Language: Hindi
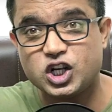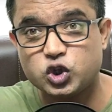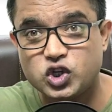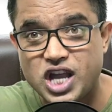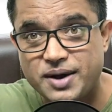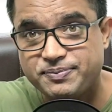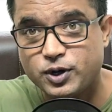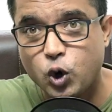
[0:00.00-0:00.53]
के लिए
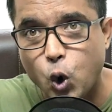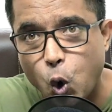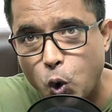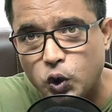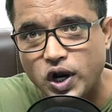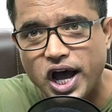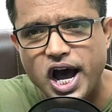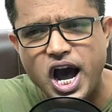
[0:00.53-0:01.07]
तो यहाँ पे
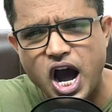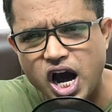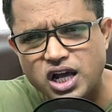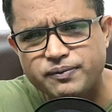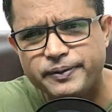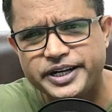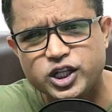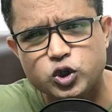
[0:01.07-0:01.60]
ओकला
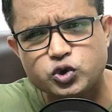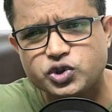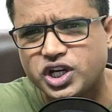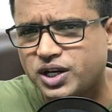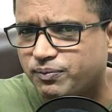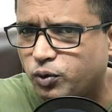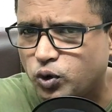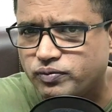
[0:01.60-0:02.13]
हर महीने
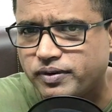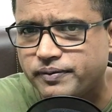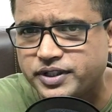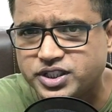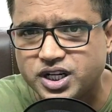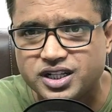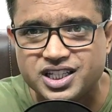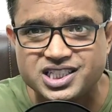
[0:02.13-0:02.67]
दोस्तों एक रिपोर्ट
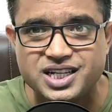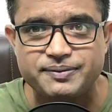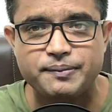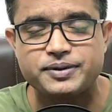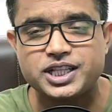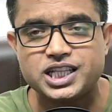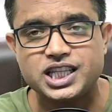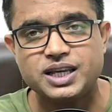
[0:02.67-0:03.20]
पब्लिश करता है जहां
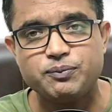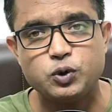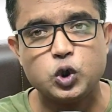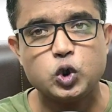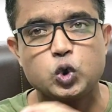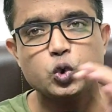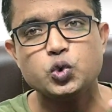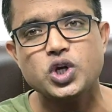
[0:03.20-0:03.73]
पर बताता है कि
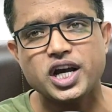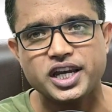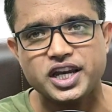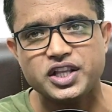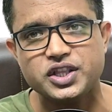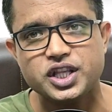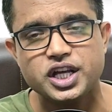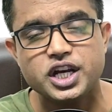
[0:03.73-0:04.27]
पूरी दुनिया
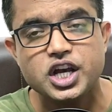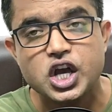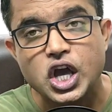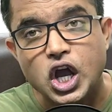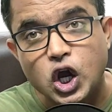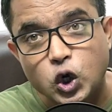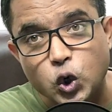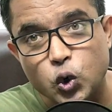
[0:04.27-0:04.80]
के अंदर
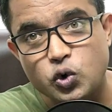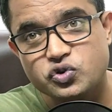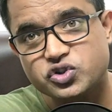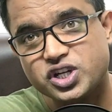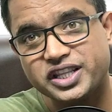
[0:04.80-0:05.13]
कौन